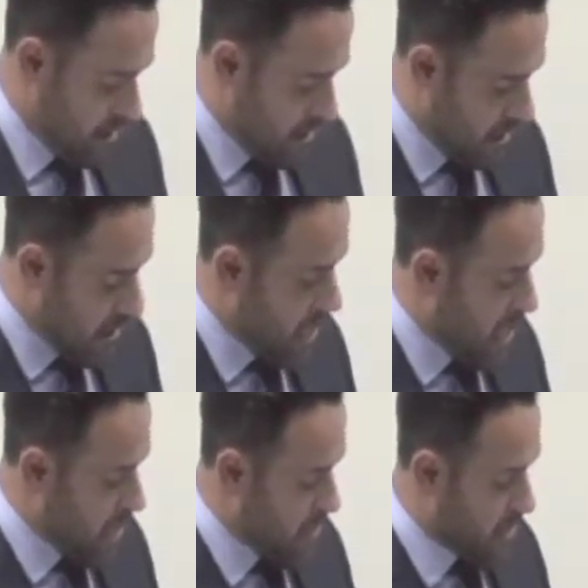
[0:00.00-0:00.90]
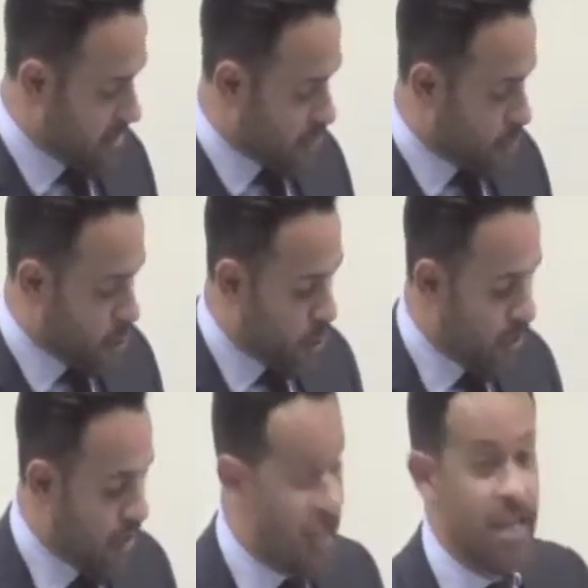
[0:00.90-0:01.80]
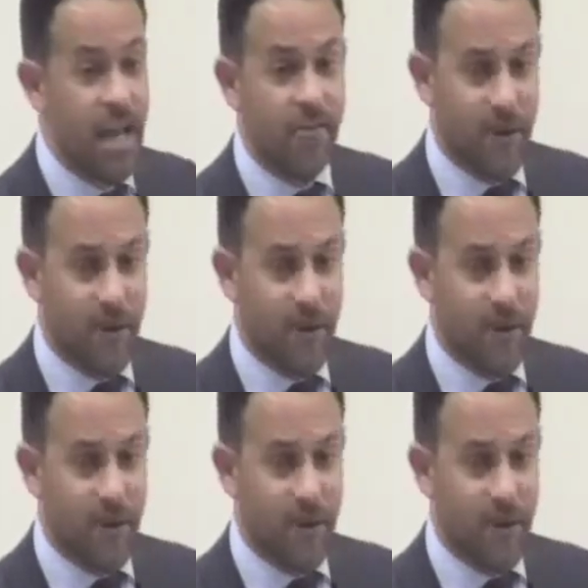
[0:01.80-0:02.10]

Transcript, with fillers: líder en desarrollo de energías